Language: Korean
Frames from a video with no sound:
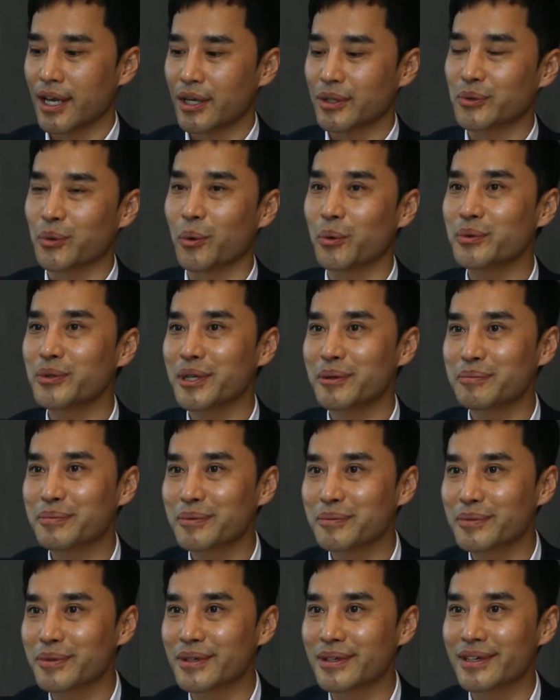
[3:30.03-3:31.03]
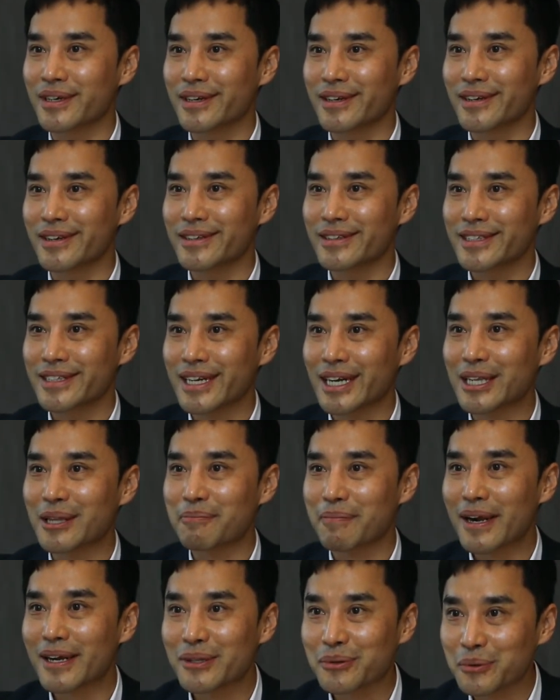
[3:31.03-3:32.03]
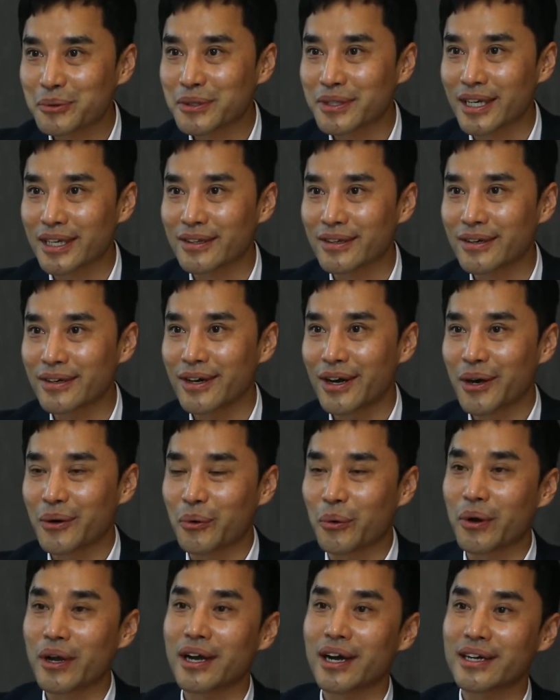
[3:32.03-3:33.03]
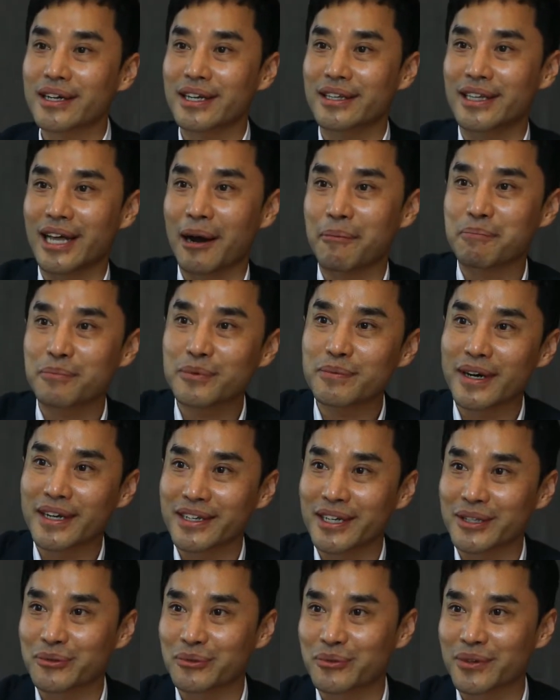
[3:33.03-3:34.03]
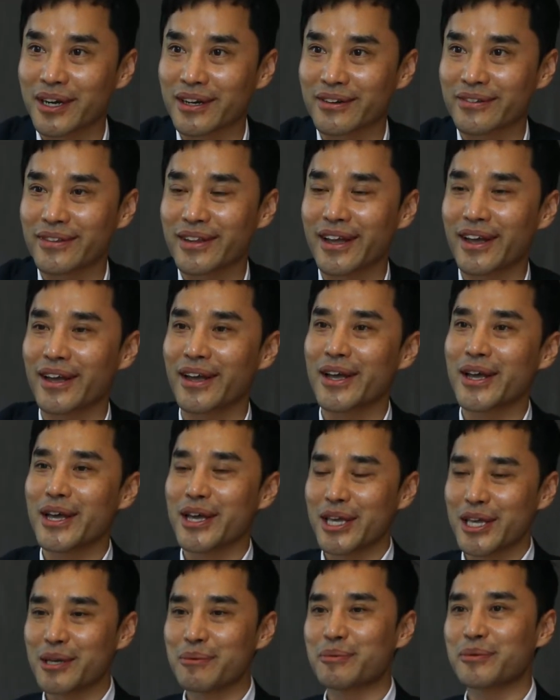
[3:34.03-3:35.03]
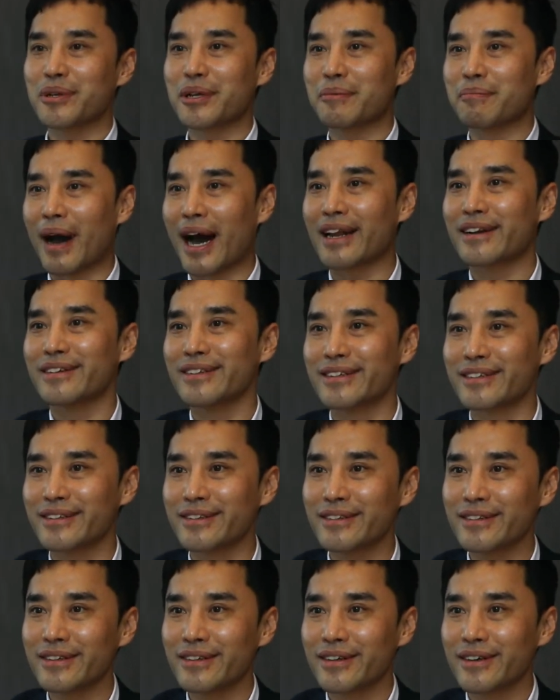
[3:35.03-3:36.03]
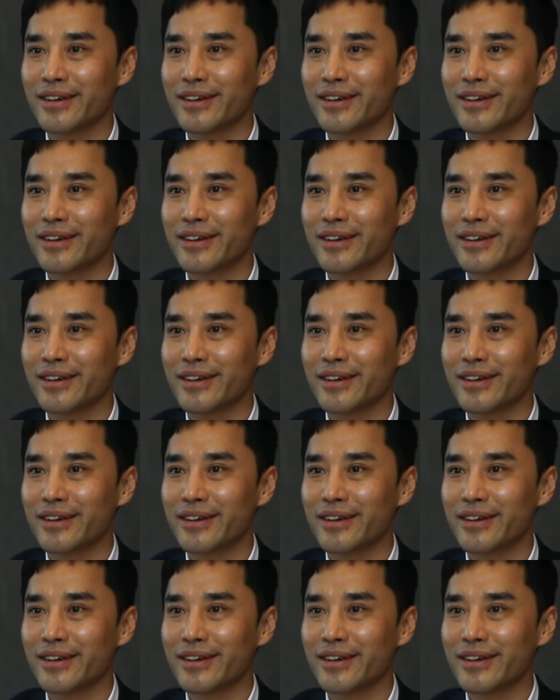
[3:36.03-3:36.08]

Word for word: 좋은 제품을 시장에서 빨리 소싱해서 고객한테 납품하는 게 중요한 건데, 이분의 많은 일은